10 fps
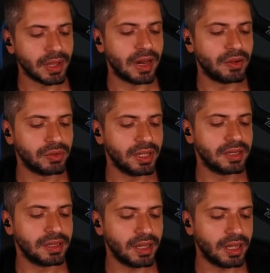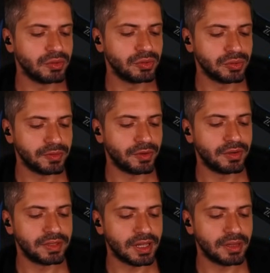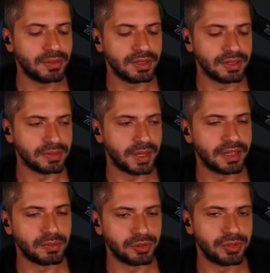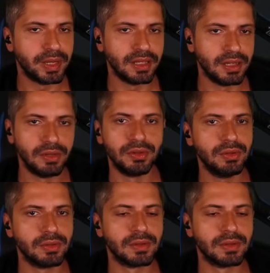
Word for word: Yani onun yerine daha ucuz bir forvet alabilirdiniz madem Osimhen geliyordu.